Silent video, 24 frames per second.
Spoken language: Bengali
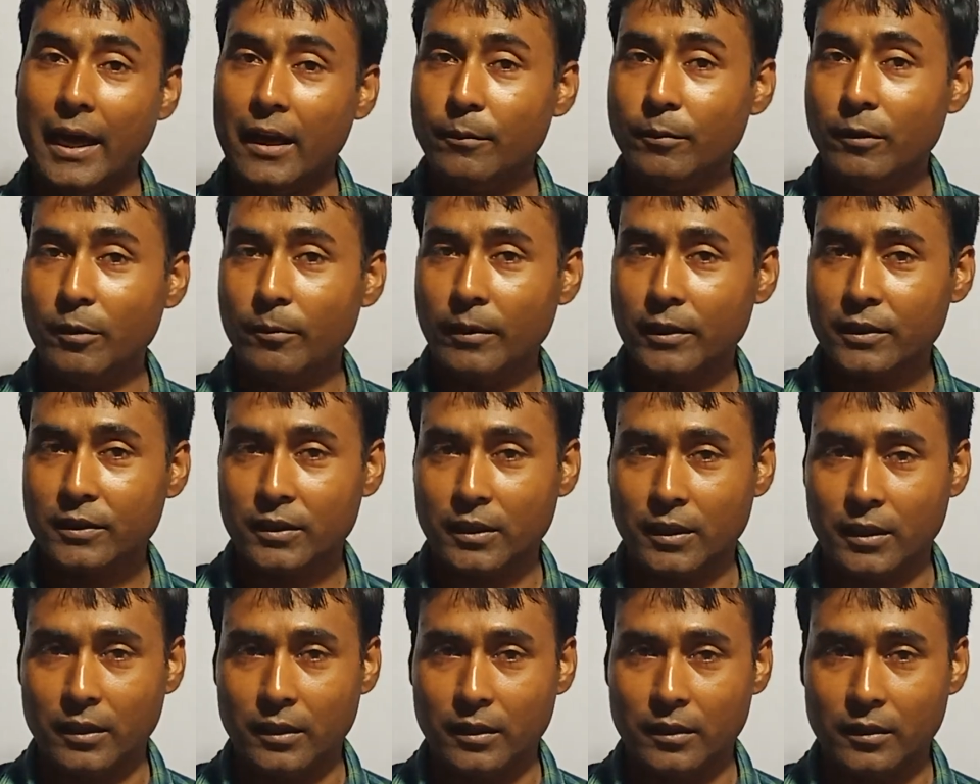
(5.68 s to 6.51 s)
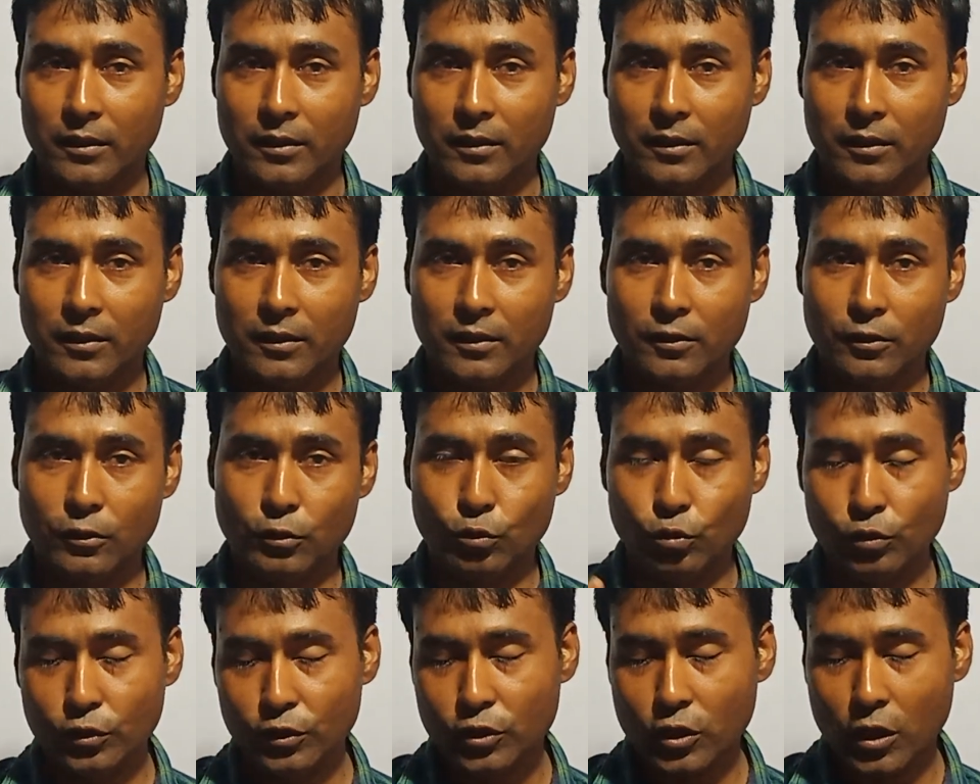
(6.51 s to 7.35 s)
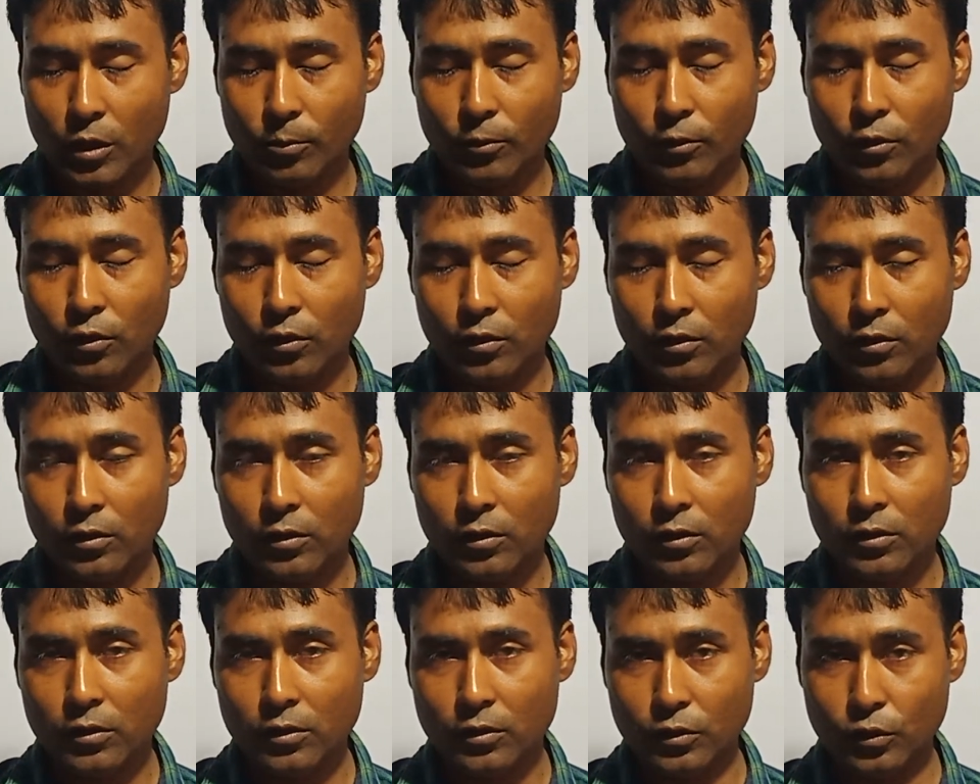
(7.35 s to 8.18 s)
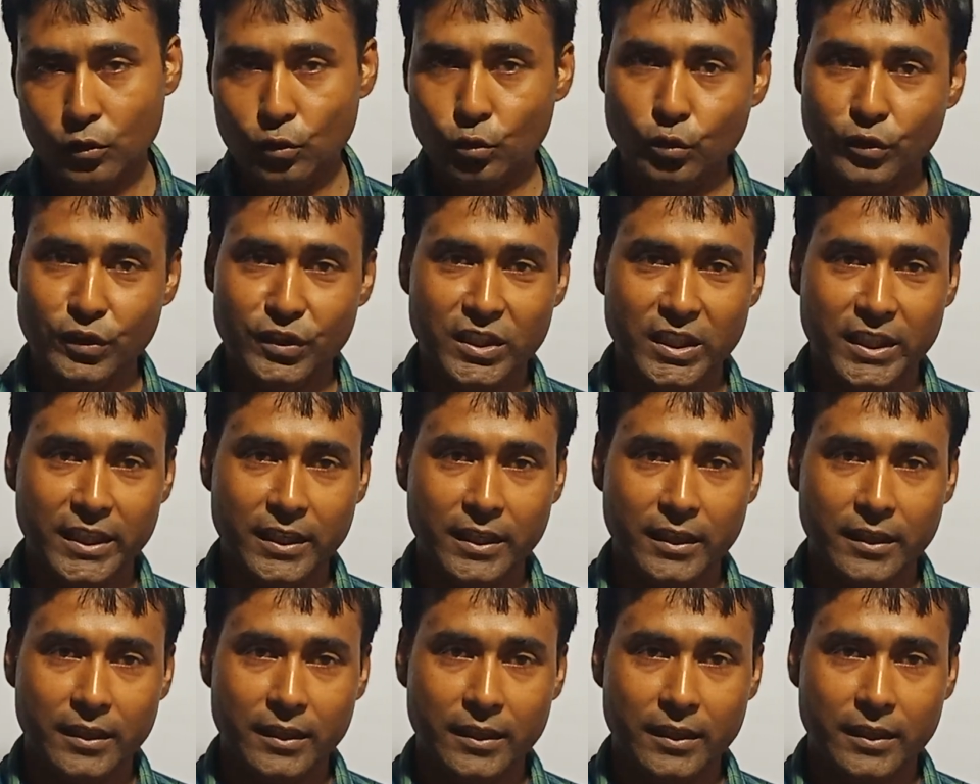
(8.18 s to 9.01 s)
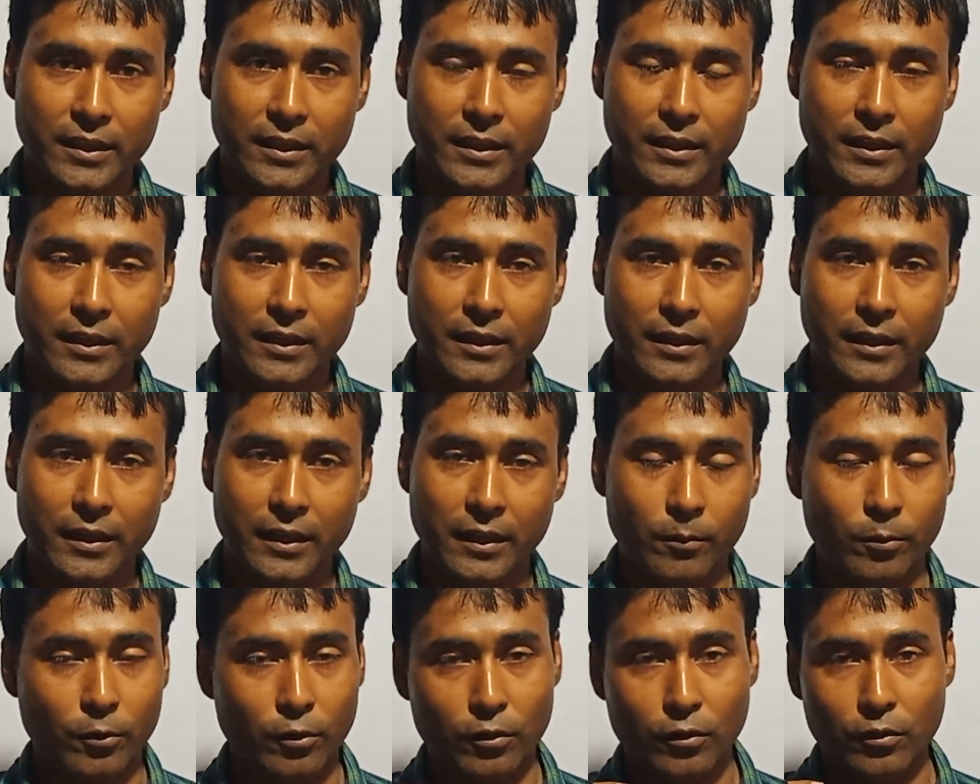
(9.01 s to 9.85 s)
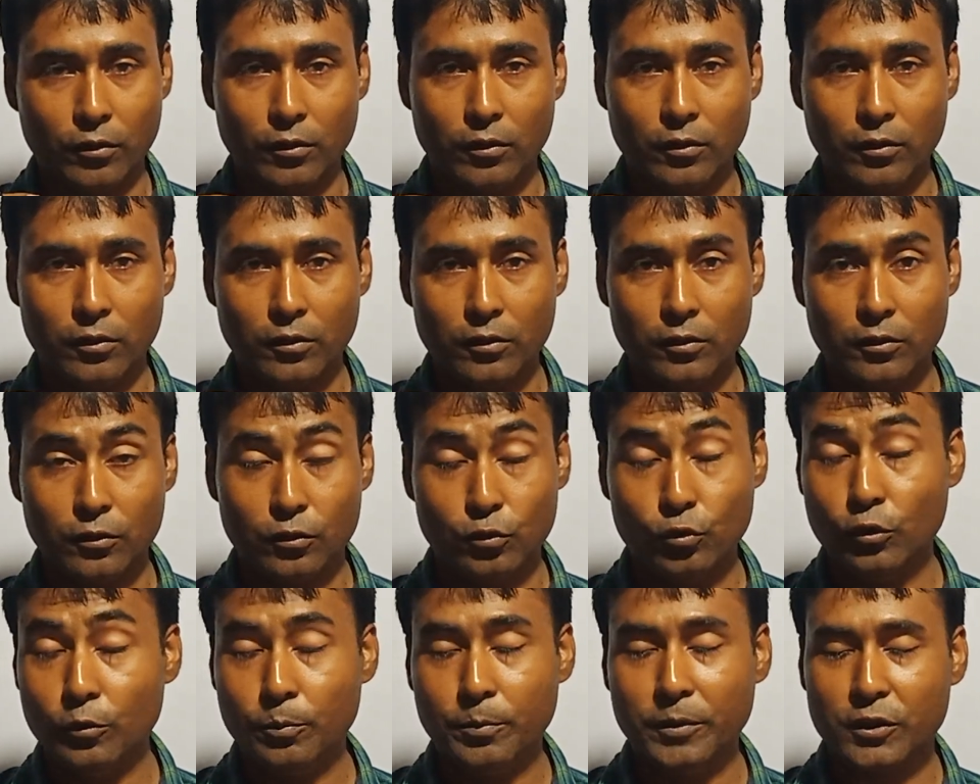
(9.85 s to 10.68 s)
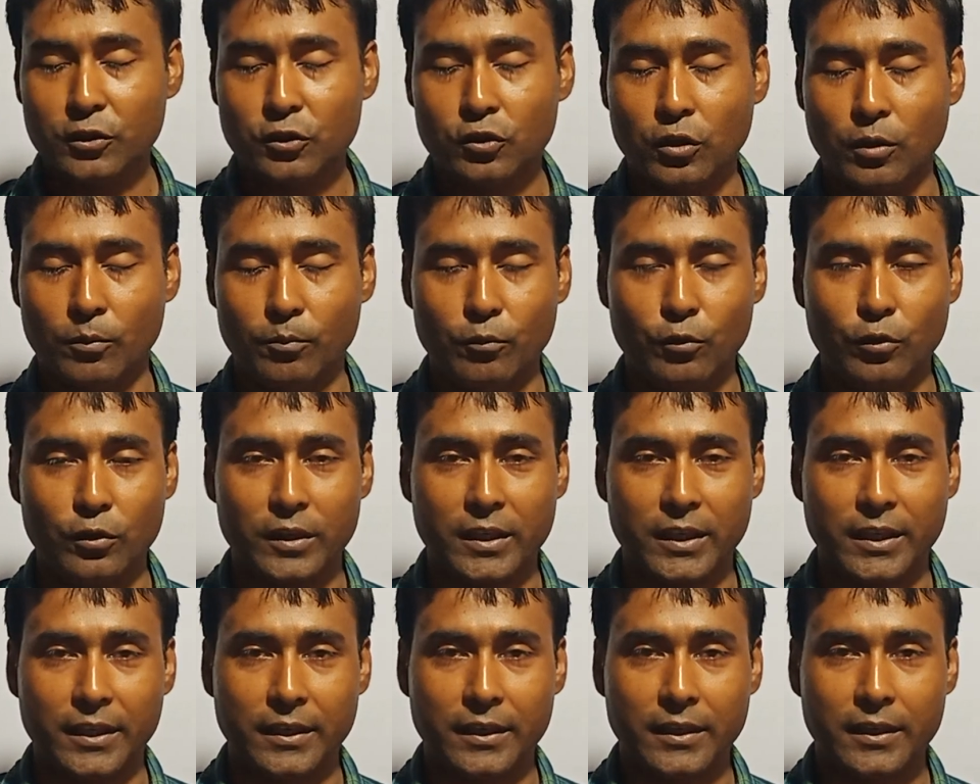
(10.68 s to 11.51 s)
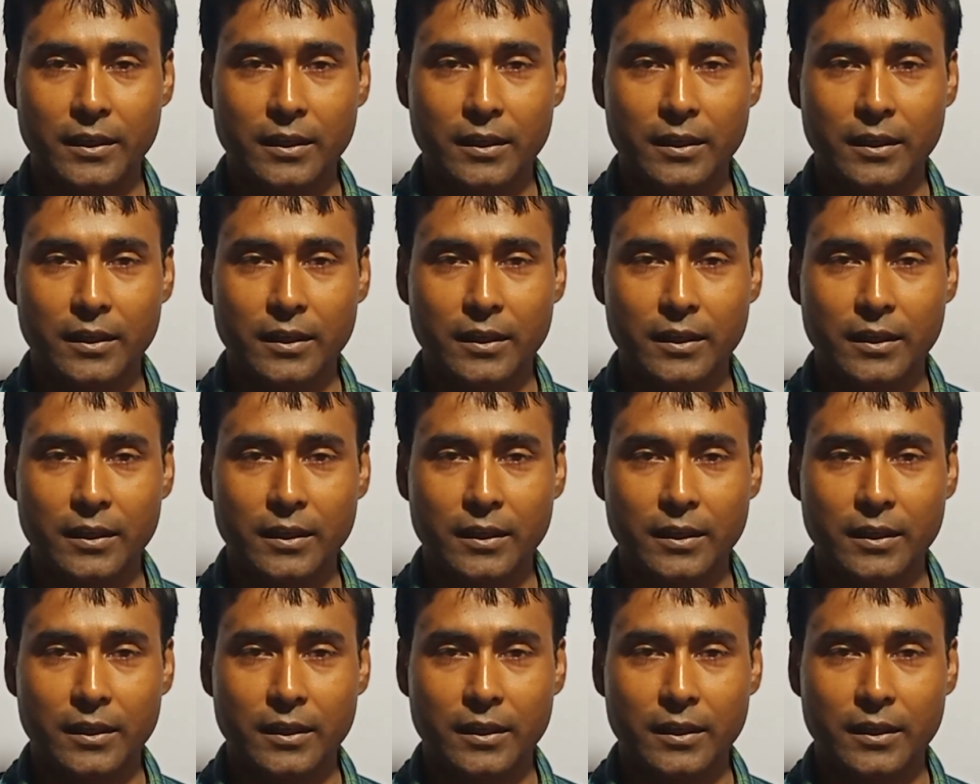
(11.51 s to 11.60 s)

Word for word: আরবি ভাষার দুই জবর দুই জের এবং দুই পেশ সম্পর্কে